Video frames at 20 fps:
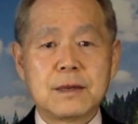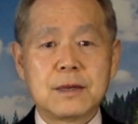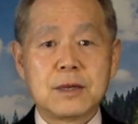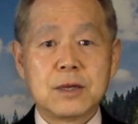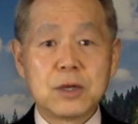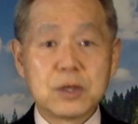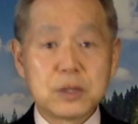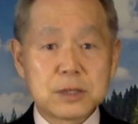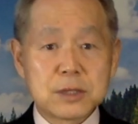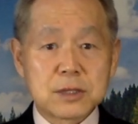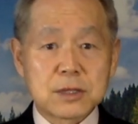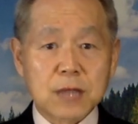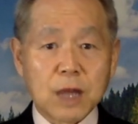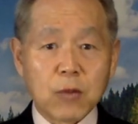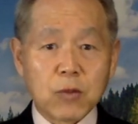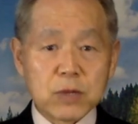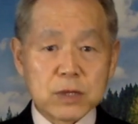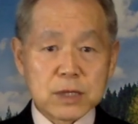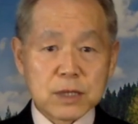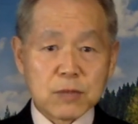여기서
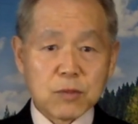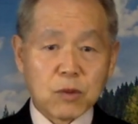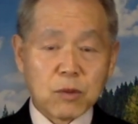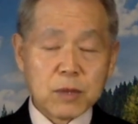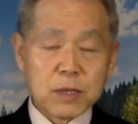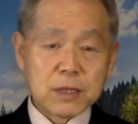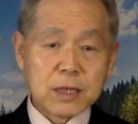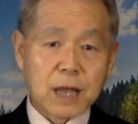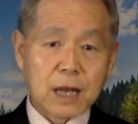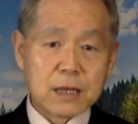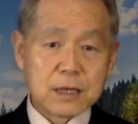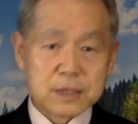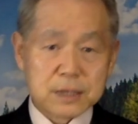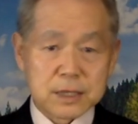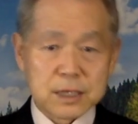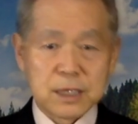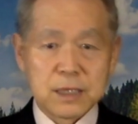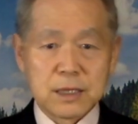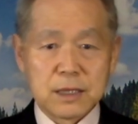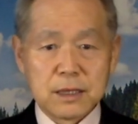다윗의 몸의
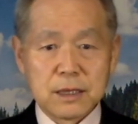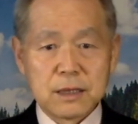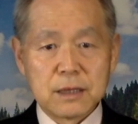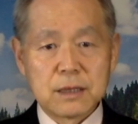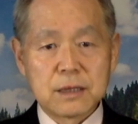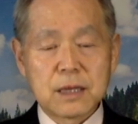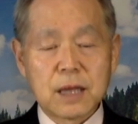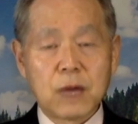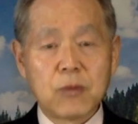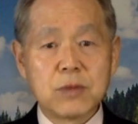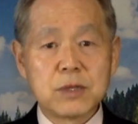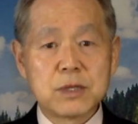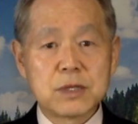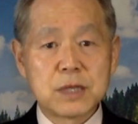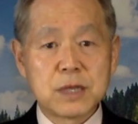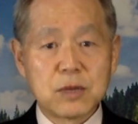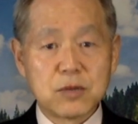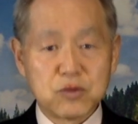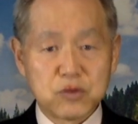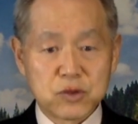날씨,
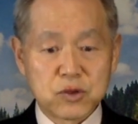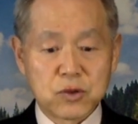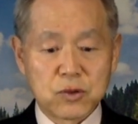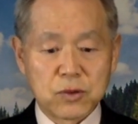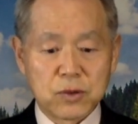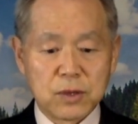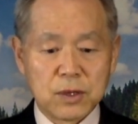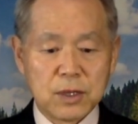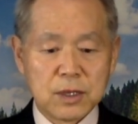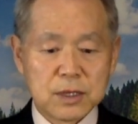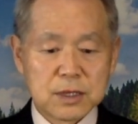다윗의 후손,